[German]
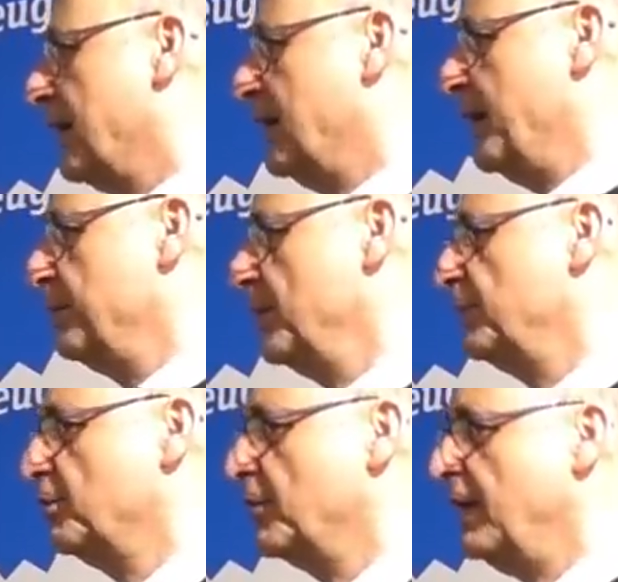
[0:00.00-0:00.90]

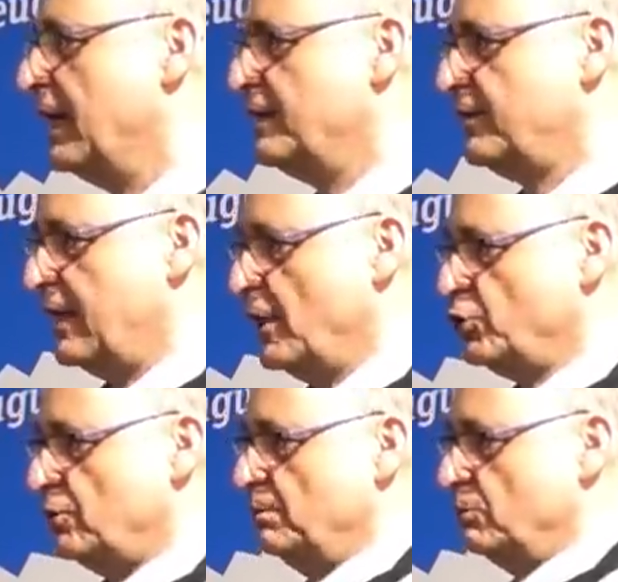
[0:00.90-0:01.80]
Ergebnis war, als die
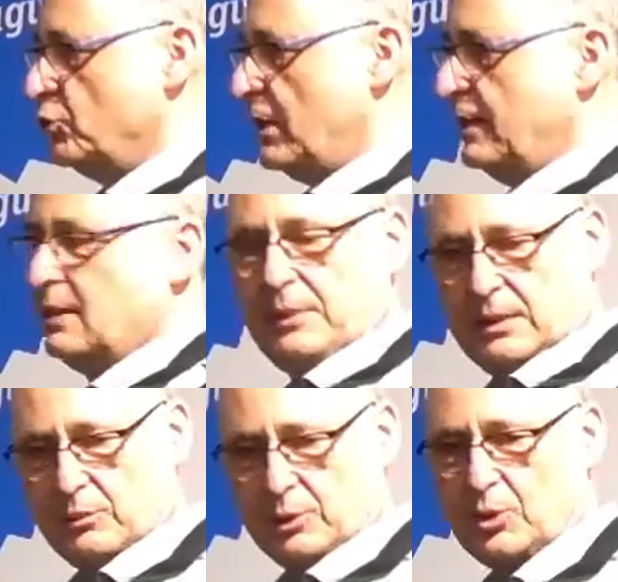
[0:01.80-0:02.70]
ersten starke
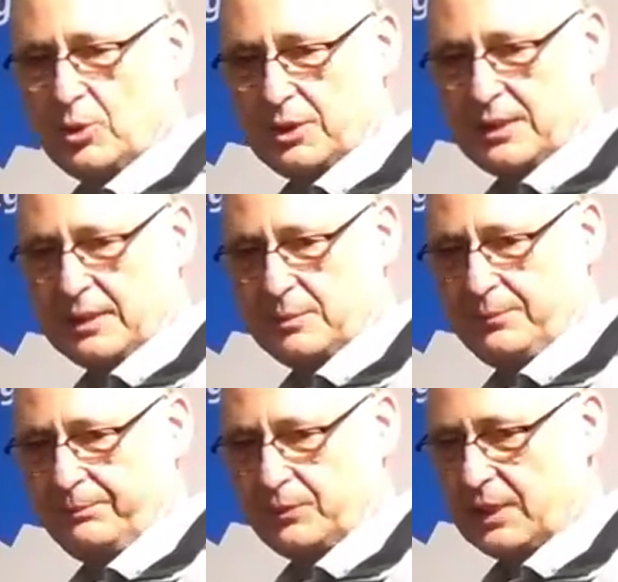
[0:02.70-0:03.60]
Mittelmotoren
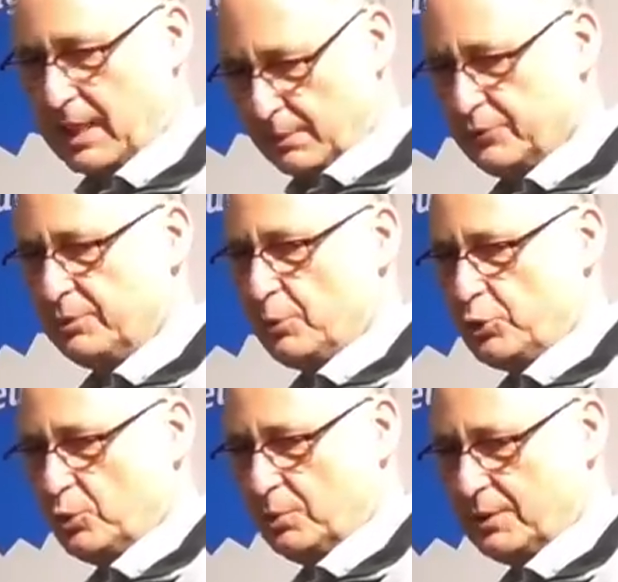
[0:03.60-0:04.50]
kamen, die kamen von
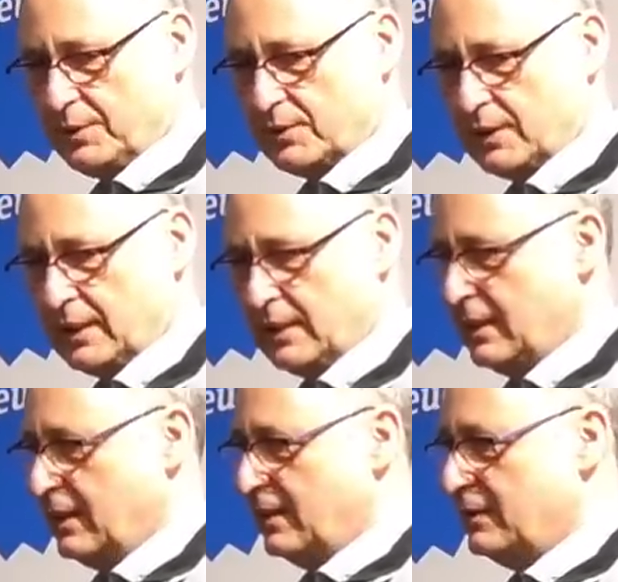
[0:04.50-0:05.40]
Bosch übrigens,
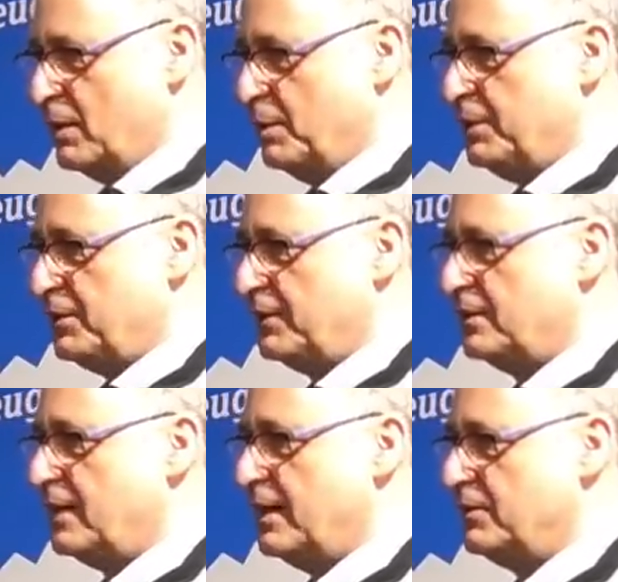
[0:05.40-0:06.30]
die haben die
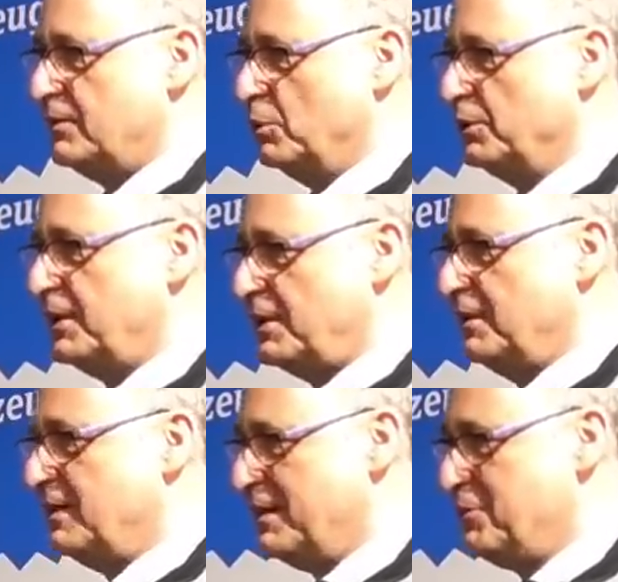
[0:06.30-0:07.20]

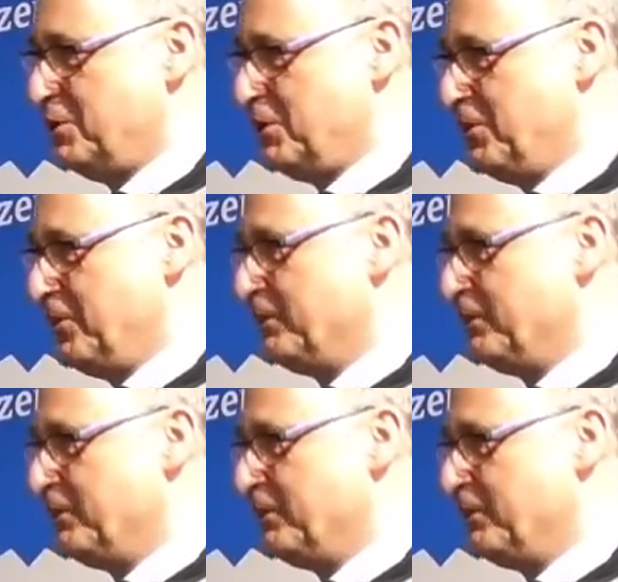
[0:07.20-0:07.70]
36-Volt-Technik eingeführt,